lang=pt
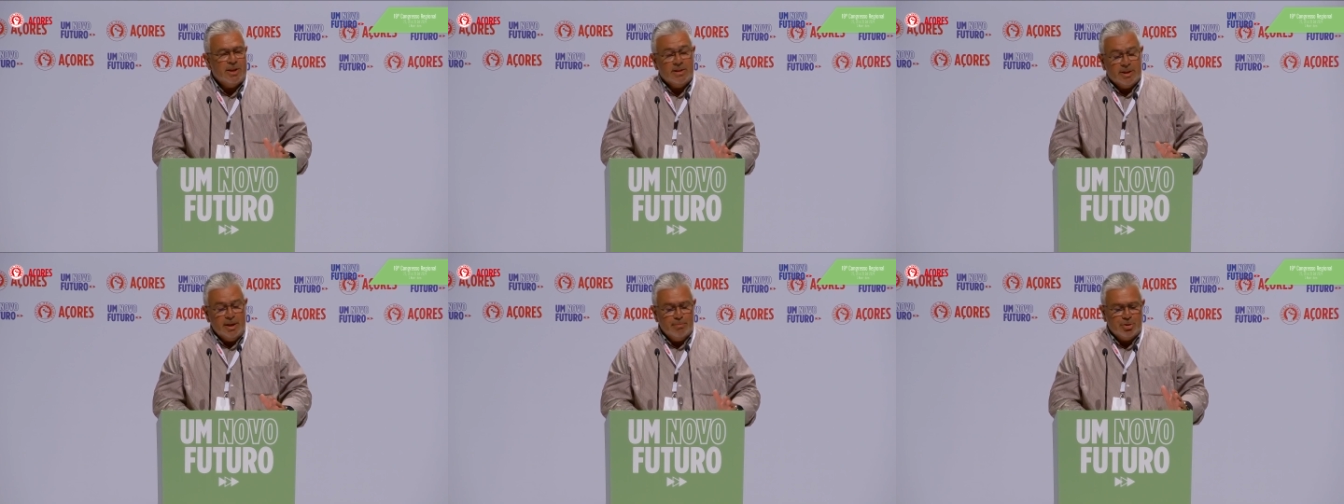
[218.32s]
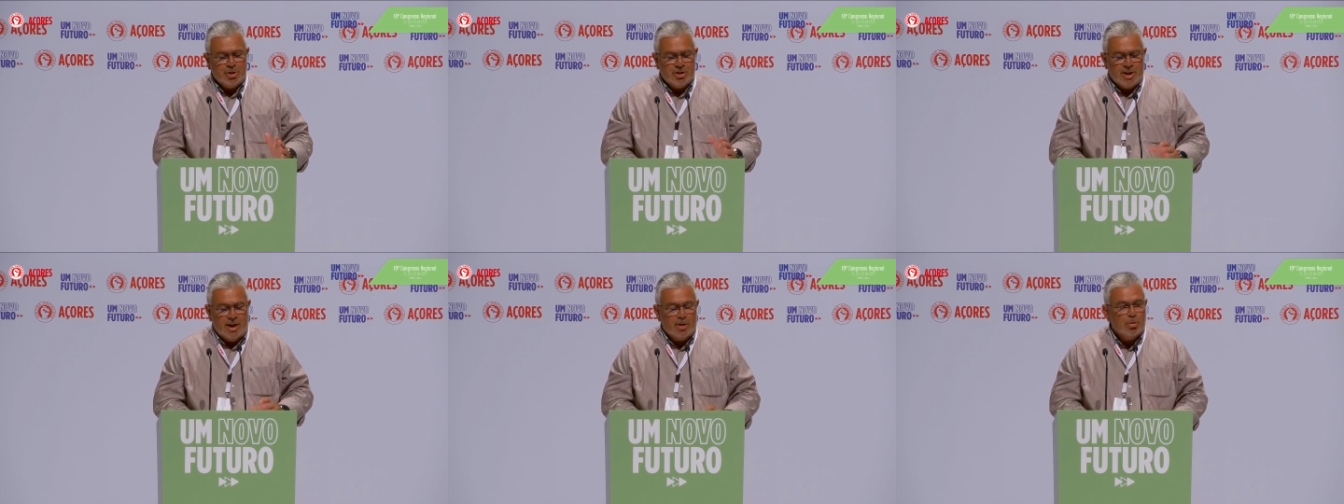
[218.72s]
temos que
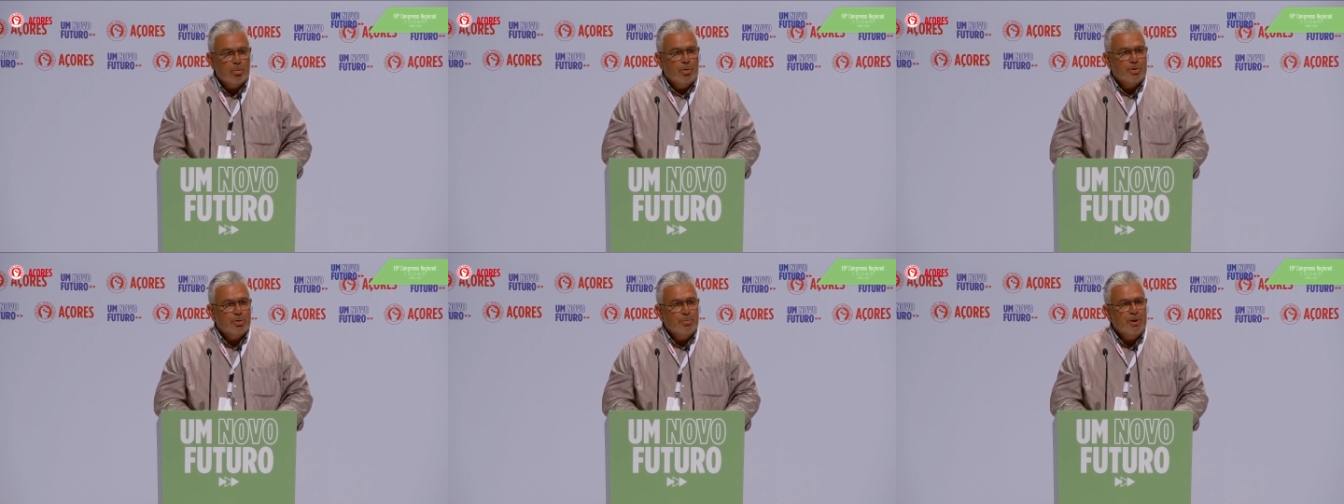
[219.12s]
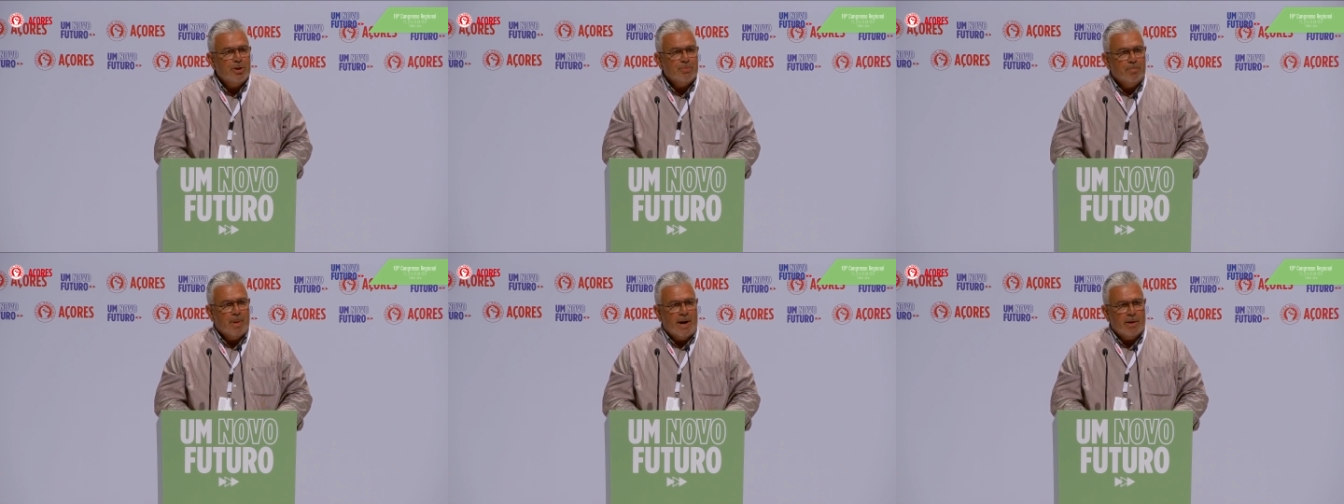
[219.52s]
estar todos no
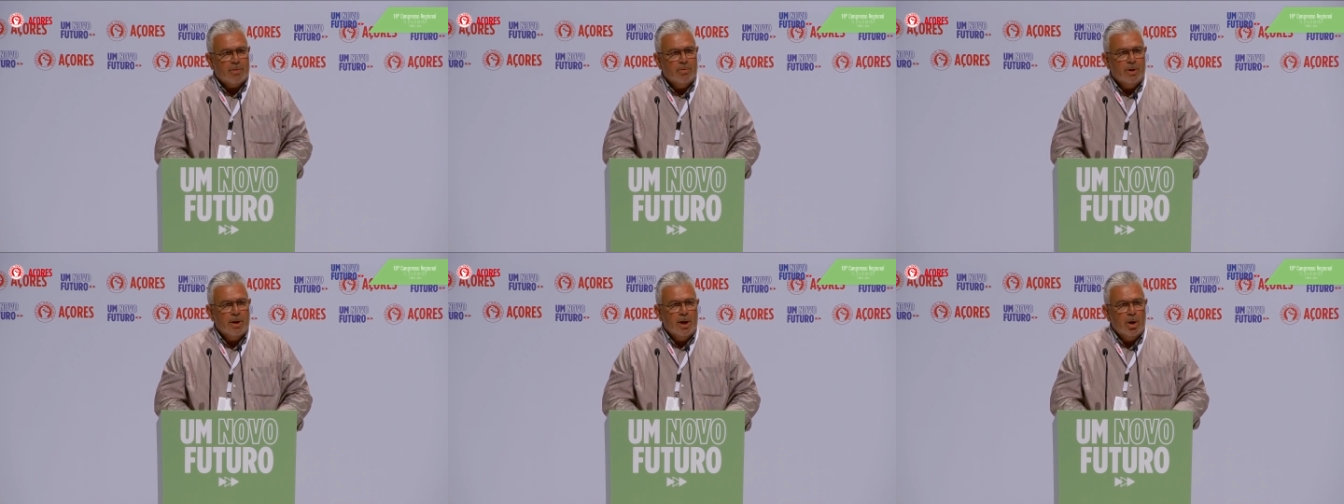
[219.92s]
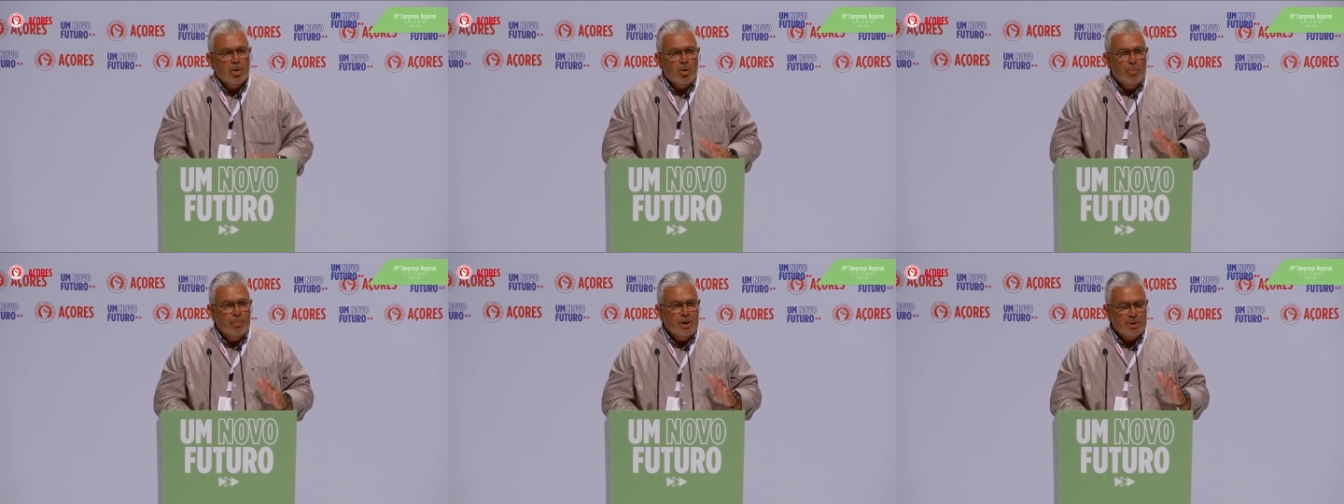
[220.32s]
mesmo barco,
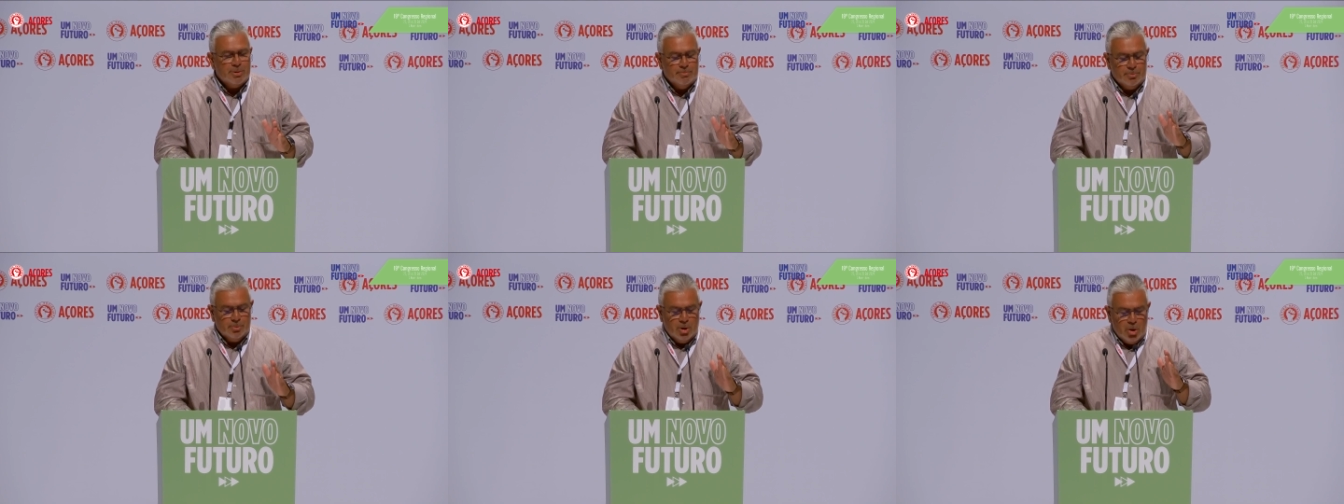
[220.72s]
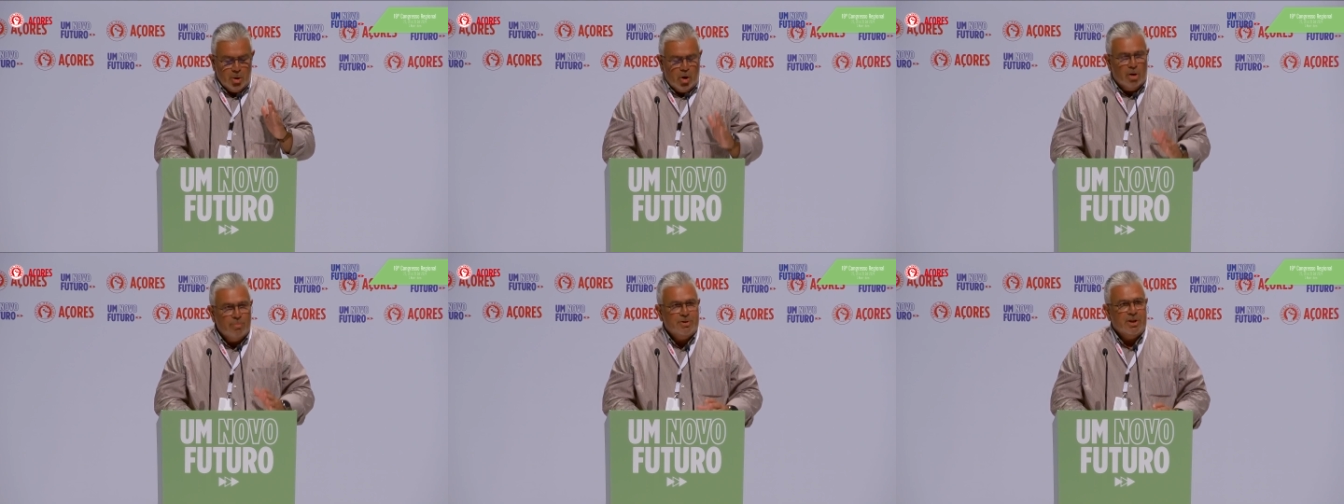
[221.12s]
com o mesmo
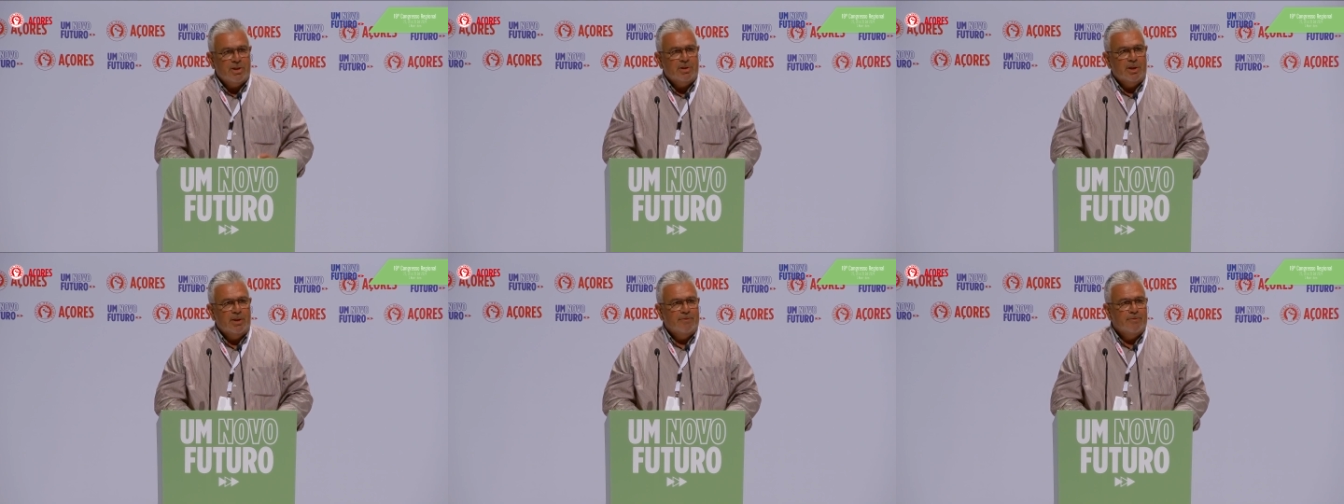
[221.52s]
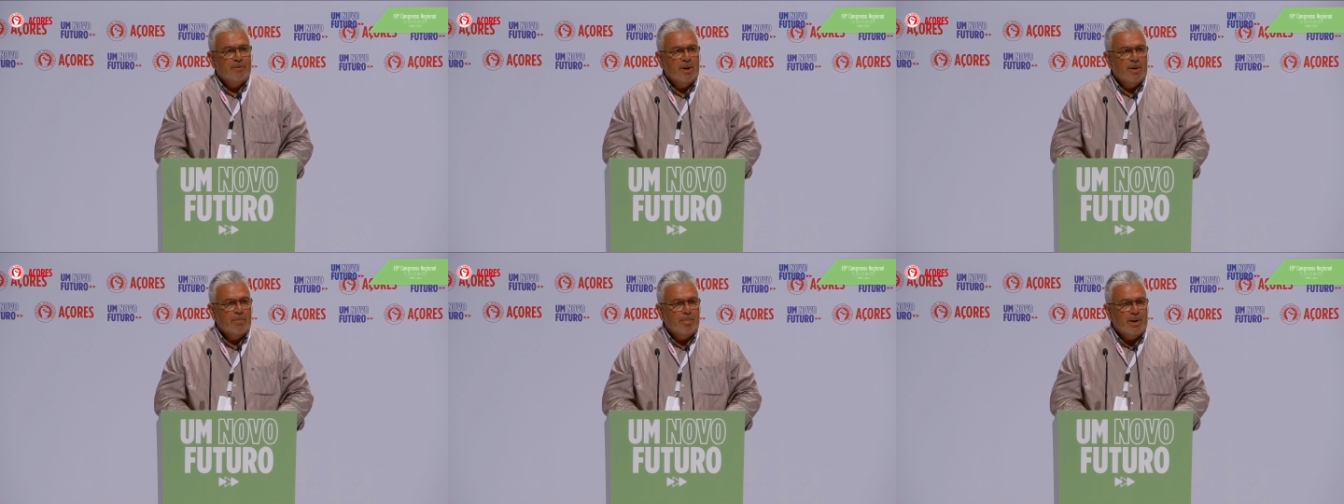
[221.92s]
objetivo
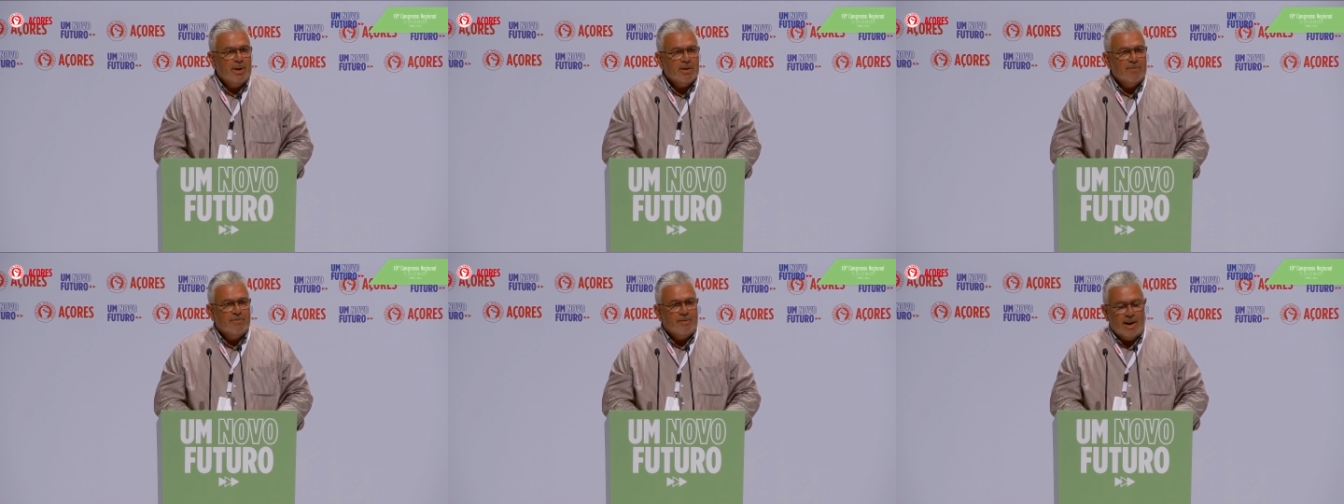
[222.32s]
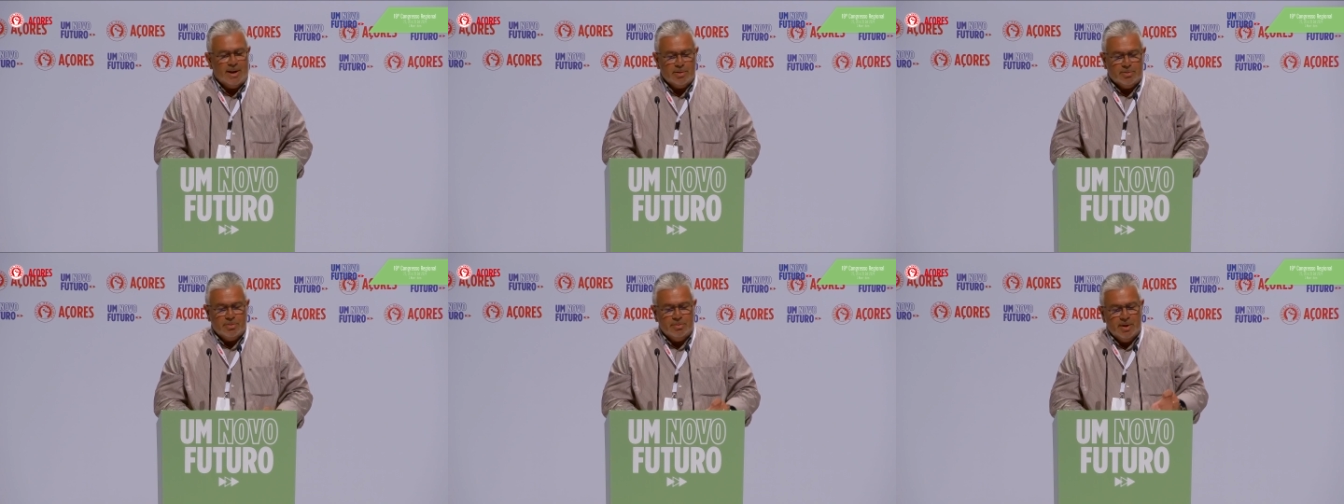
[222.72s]
para que, de
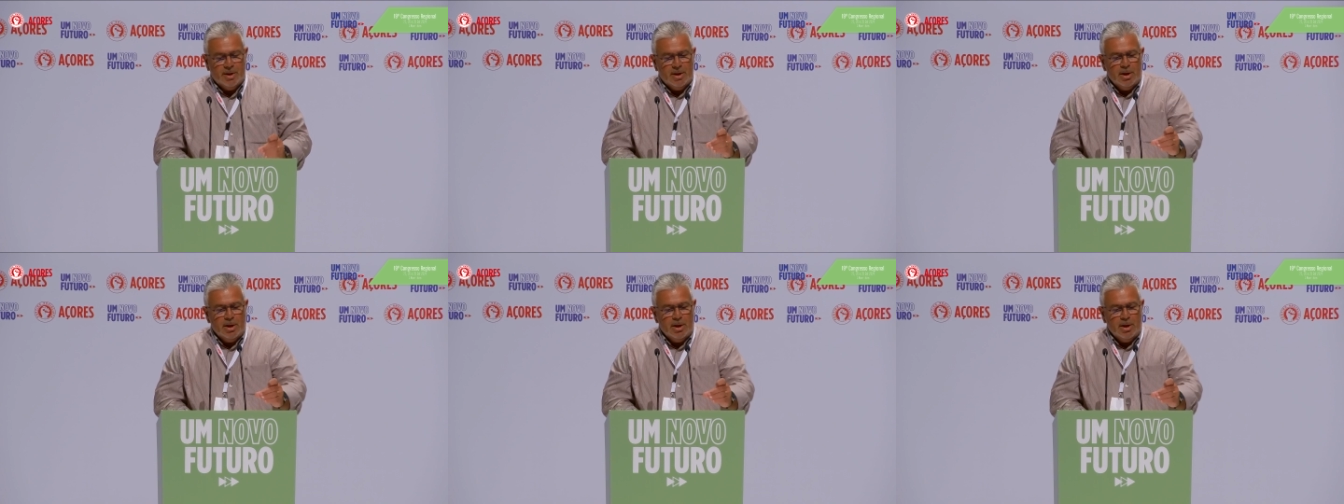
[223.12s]
facto,